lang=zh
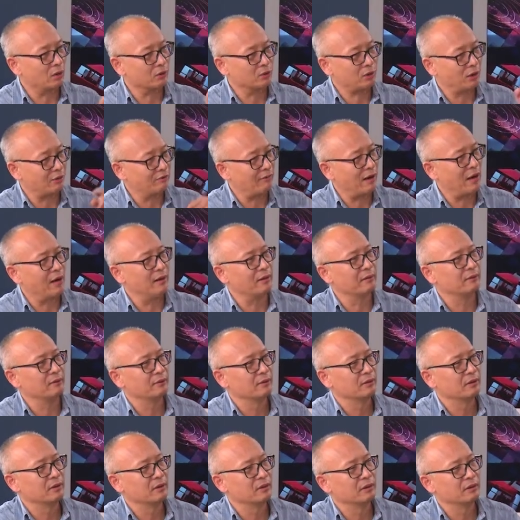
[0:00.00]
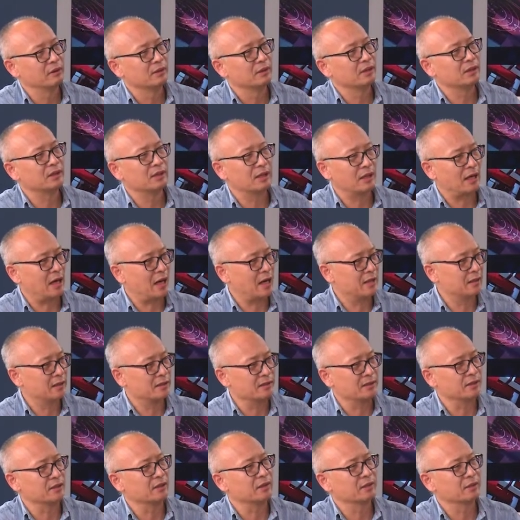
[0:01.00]
到晚，一个挨着
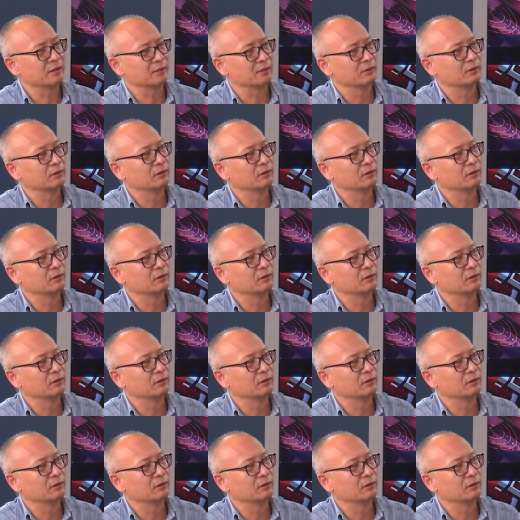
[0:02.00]
一个。所